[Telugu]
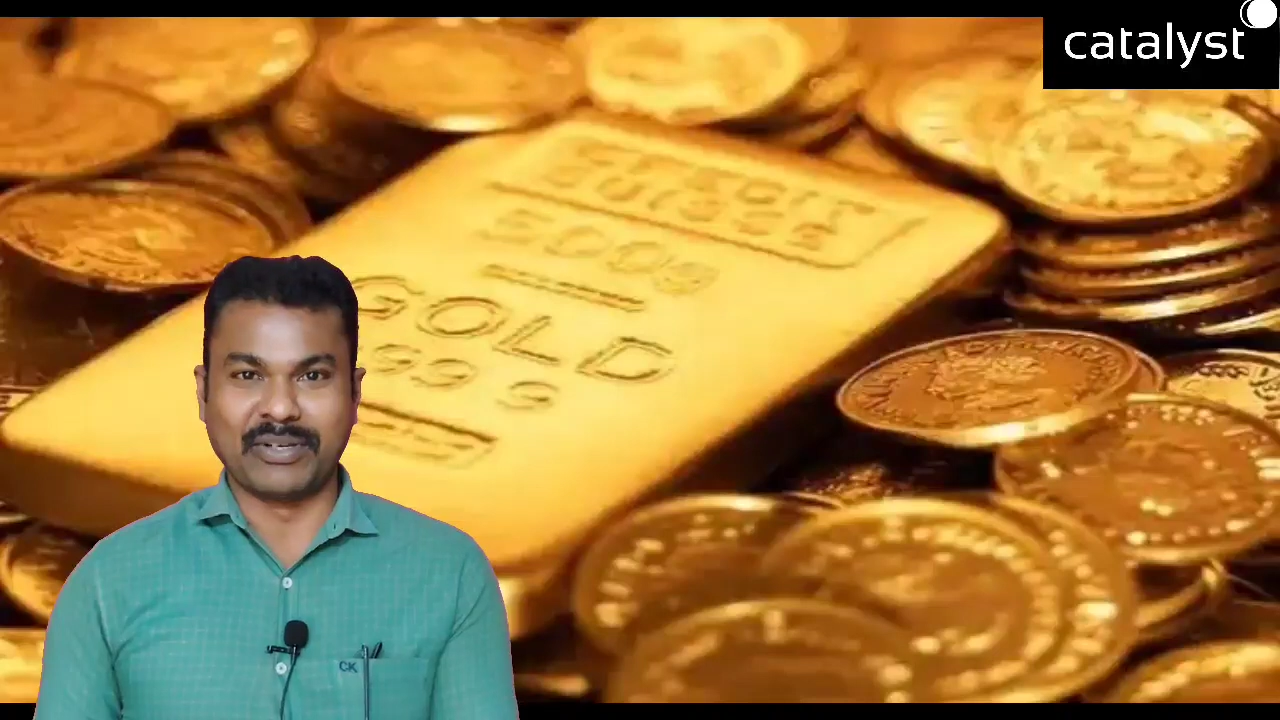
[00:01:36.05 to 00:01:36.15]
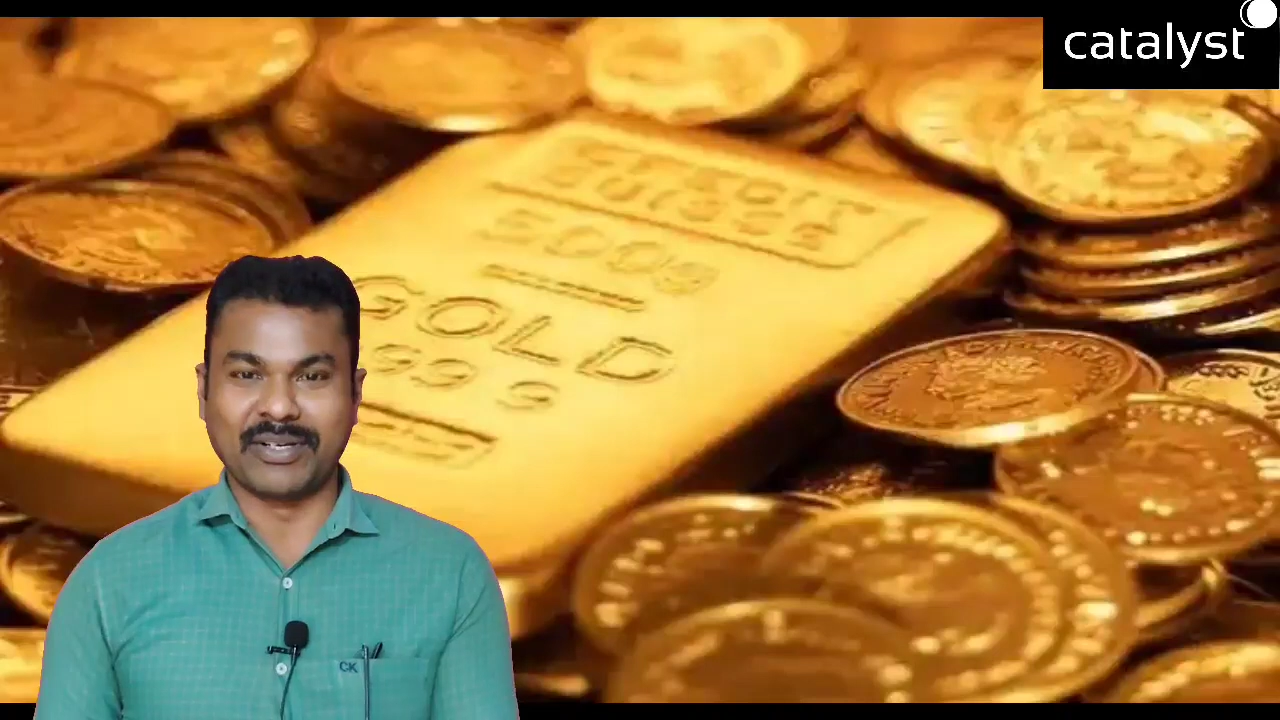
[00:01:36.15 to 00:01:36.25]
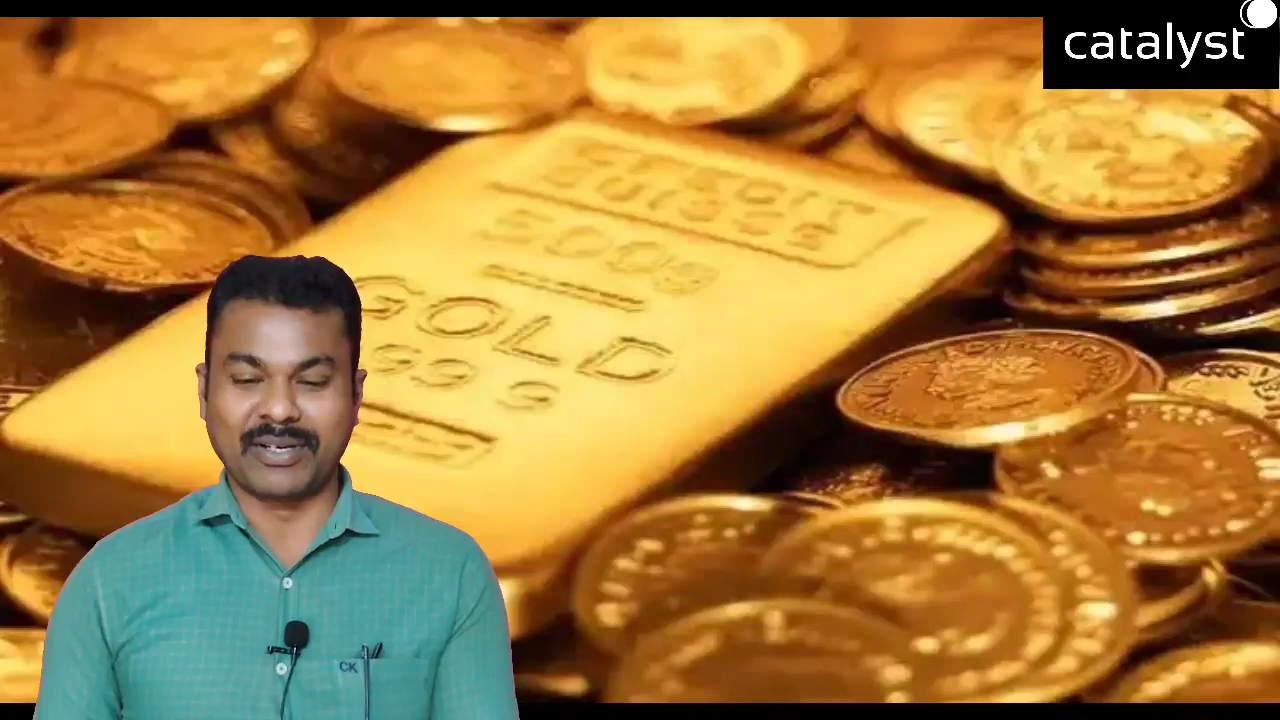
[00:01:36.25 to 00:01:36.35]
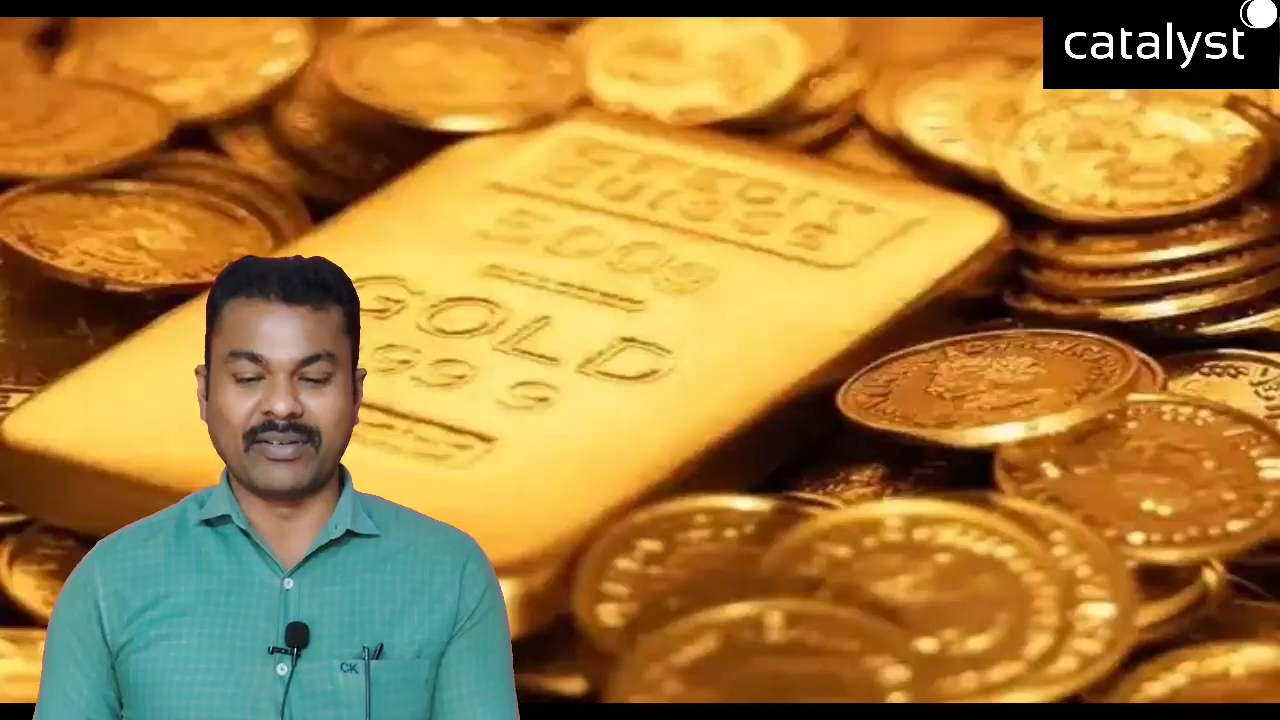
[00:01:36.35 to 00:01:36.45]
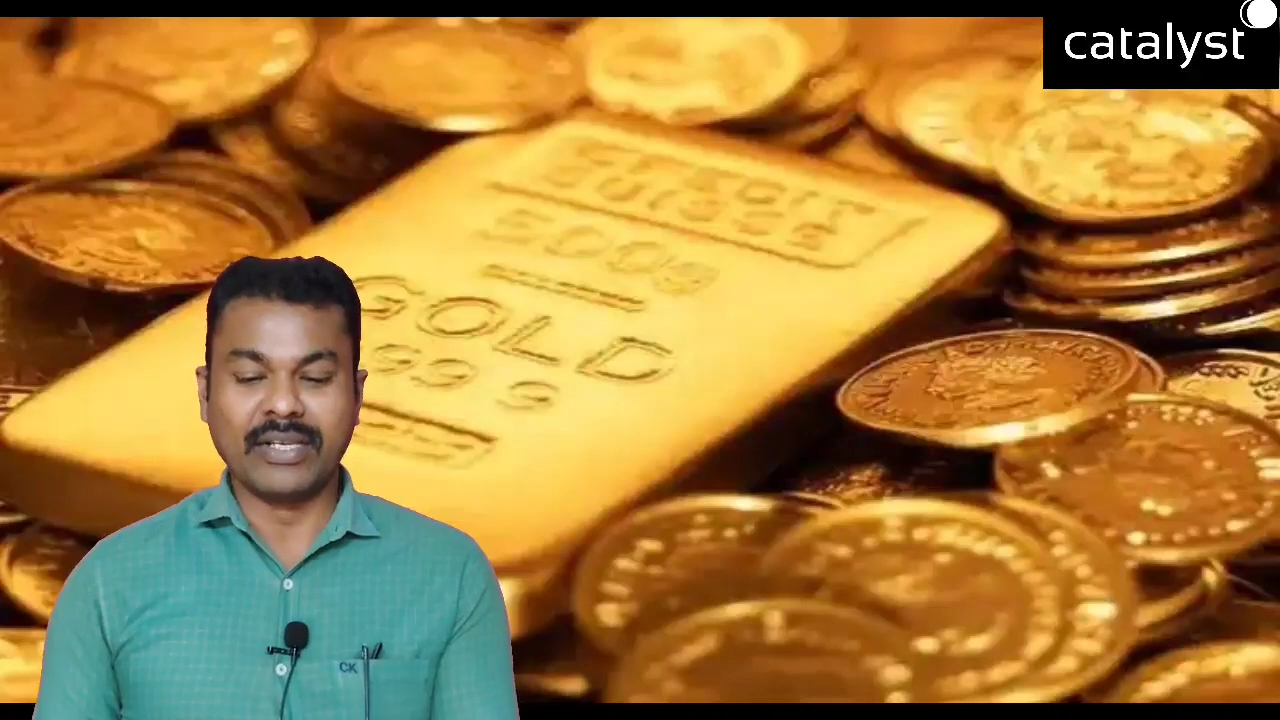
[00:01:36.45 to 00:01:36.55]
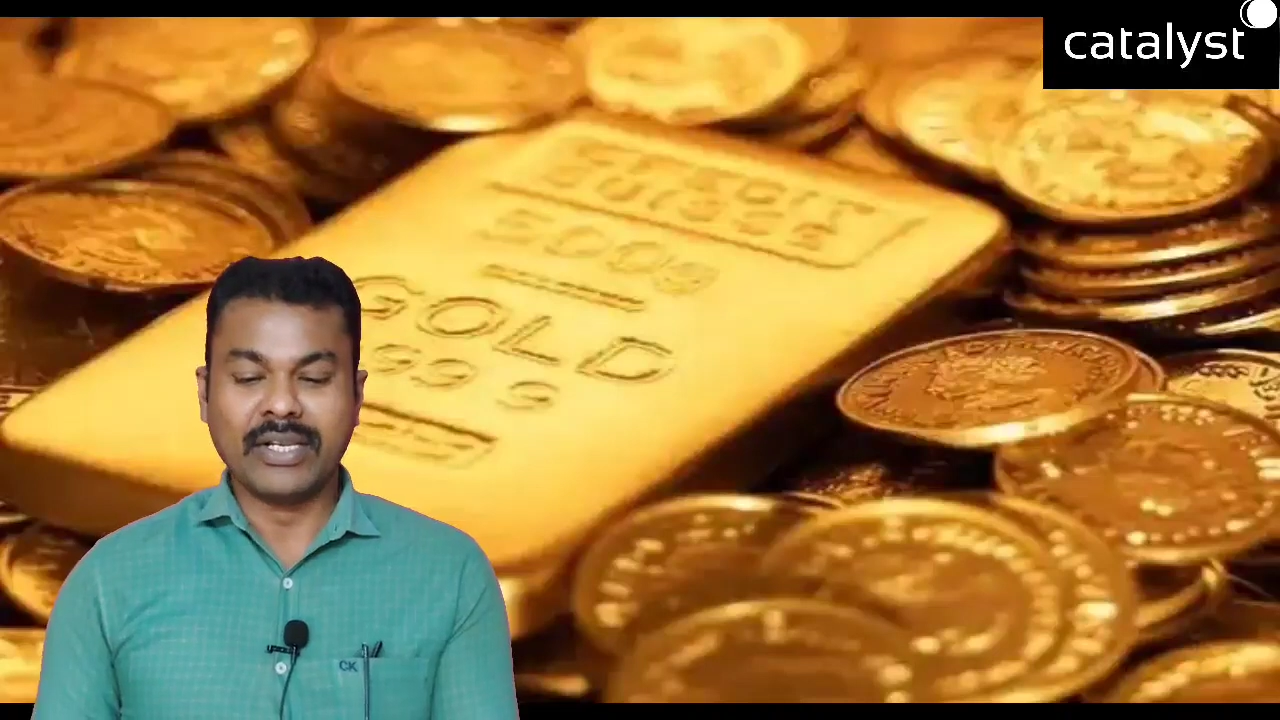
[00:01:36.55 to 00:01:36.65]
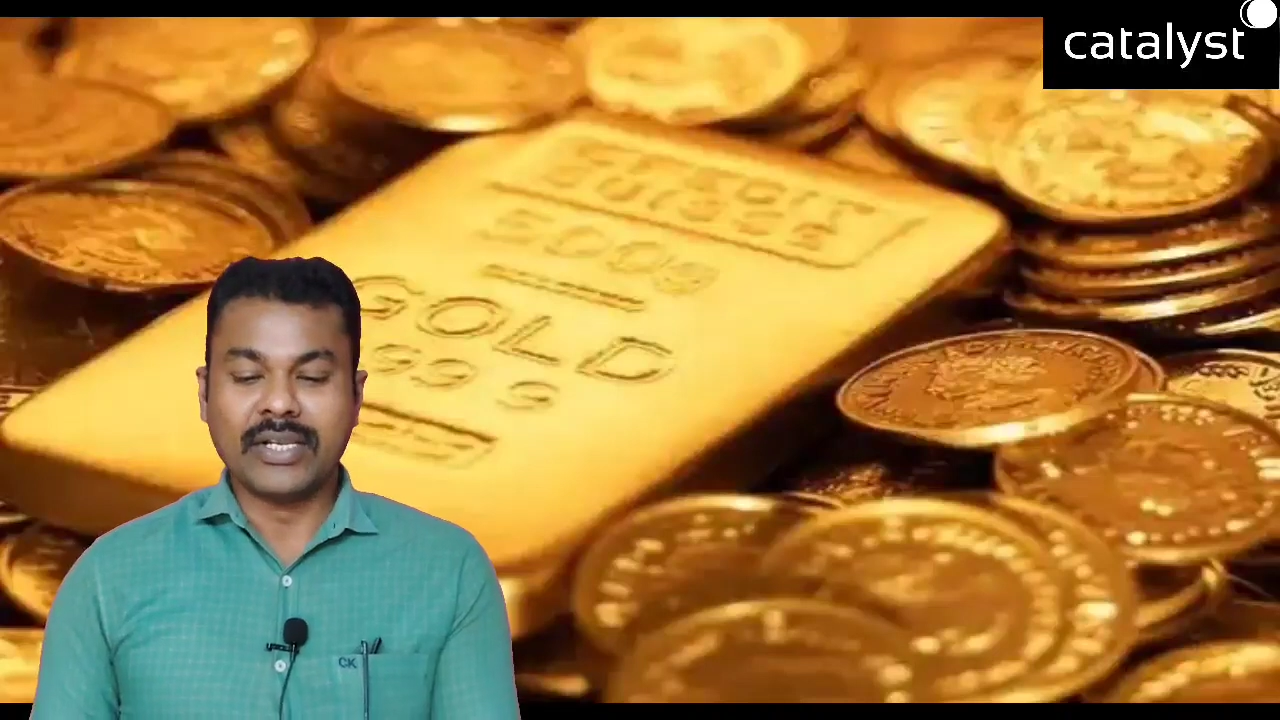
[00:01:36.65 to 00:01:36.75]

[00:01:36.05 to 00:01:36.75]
ఎవరో ఒకళ్ళు